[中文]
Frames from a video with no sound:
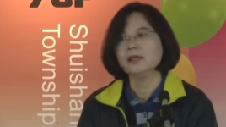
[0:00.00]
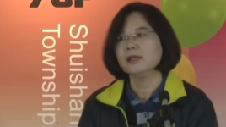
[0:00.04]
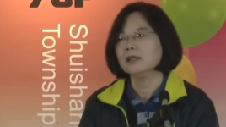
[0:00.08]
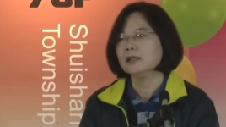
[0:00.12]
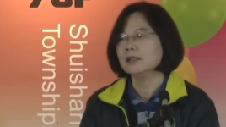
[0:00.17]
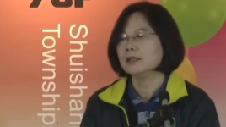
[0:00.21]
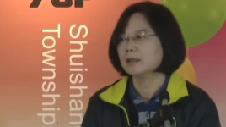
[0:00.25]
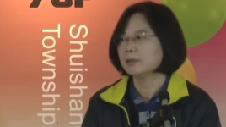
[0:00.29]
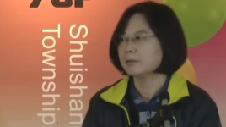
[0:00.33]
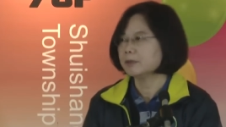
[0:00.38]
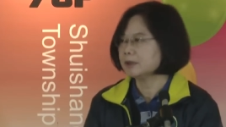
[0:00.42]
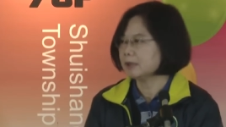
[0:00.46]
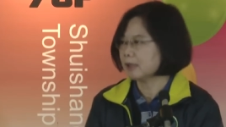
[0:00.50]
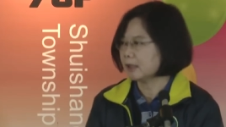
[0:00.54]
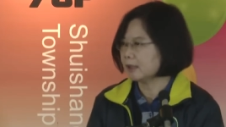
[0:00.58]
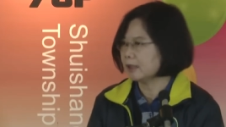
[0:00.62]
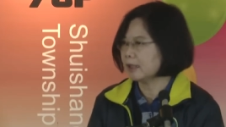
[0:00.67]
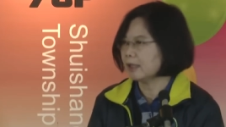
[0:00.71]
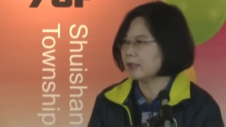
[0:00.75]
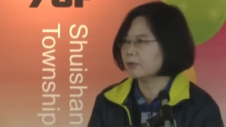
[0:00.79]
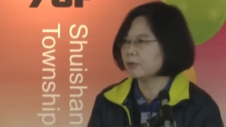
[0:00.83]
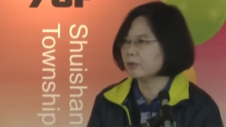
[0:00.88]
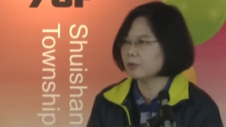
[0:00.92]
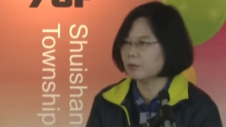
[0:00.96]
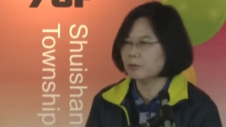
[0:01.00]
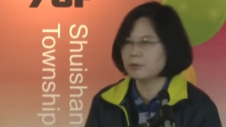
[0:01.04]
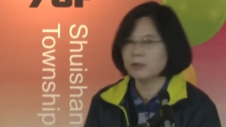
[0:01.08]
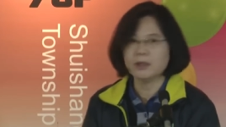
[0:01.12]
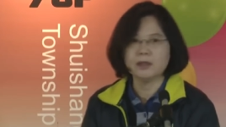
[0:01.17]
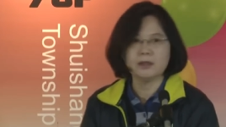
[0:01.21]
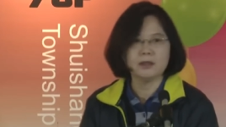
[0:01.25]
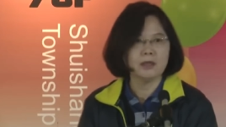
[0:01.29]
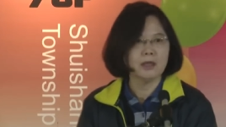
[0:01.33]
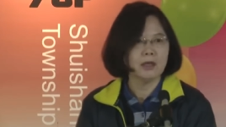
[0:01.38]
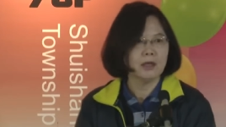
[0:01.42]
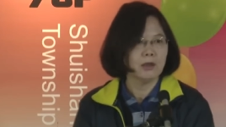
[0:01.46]
那么将来我
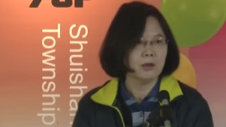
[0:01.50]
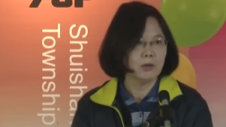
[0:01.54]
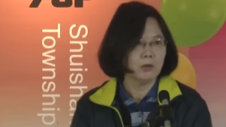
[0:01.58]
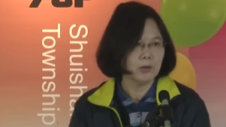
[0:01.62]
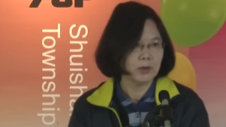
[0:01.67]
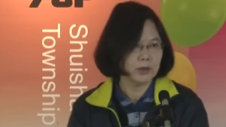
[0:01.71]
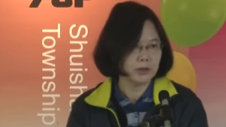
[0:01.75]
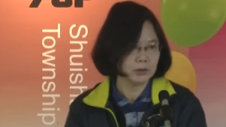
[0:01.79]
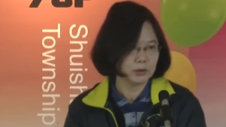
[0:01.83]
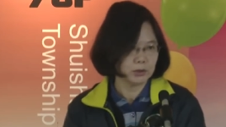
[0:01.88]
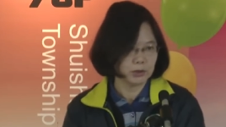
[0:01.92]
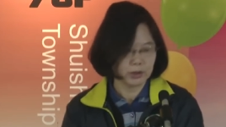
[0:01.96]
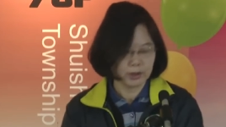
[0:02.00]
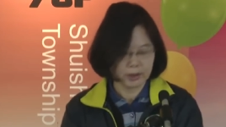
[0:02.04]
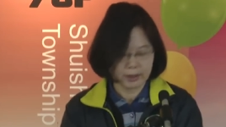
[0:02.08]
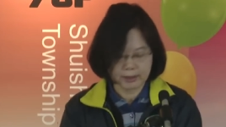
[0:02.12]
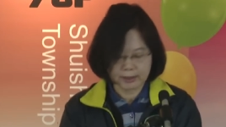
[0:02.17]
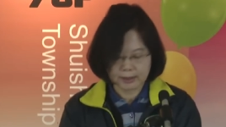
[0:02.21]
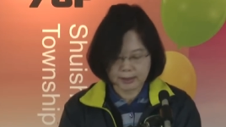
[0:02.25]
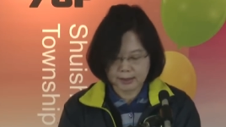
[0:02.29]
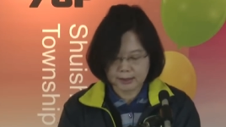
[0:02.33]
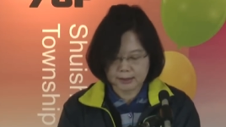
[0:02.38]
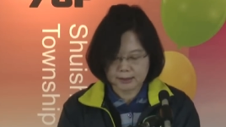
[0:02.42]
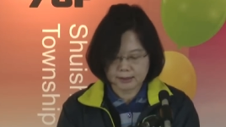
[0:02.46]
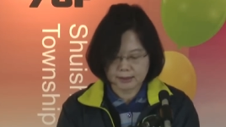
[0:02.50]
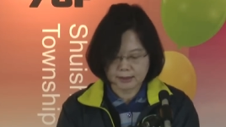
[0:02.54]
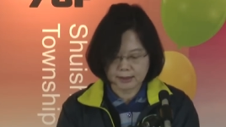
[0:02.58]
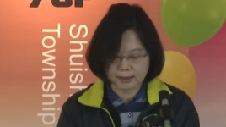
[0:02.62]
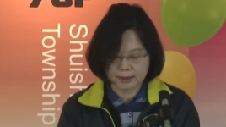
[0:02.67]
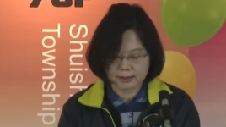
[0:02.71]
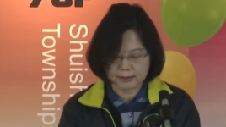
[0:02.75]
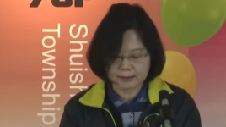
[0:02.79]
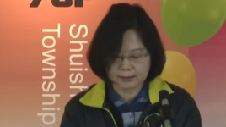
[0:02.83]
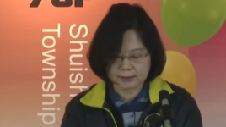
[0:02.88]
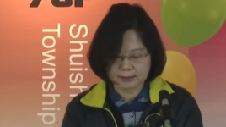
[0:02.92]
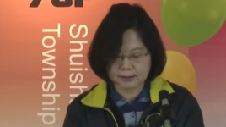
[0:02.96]
们。会全力的
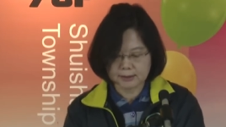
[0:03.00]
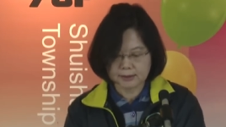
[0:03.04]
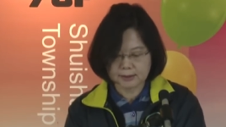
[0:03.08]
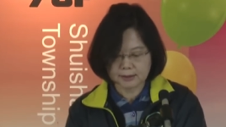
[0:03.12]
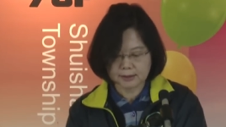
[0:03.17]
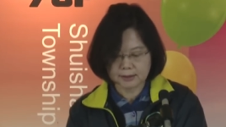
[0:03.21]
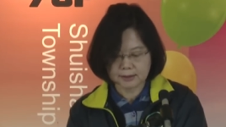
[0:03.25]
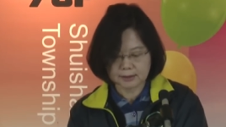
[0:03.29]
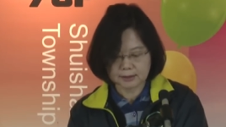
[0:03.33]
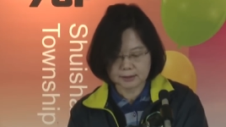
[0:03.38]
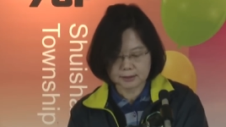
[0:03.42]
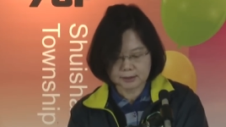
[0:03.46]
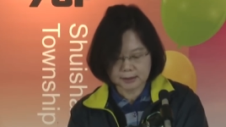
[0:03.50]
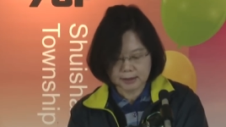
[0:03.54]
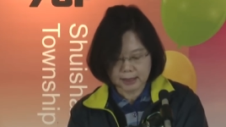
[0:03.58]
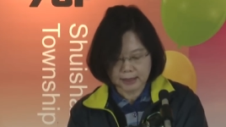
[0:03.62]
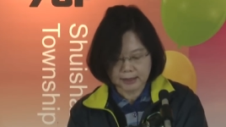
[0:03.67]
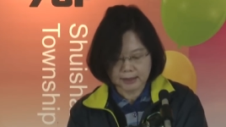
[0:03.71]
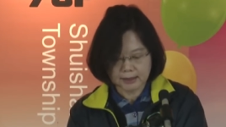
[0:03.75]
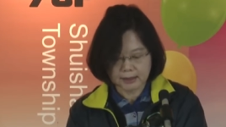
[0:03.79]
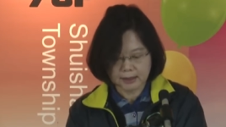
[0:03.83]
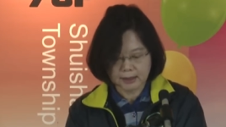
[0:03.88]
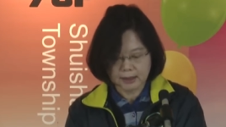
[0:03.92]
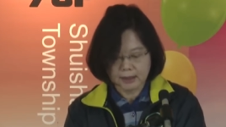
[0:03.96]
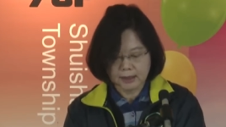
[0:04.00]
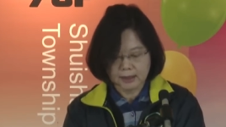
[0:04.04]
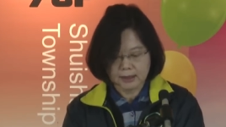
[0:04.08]
来支持嘉义，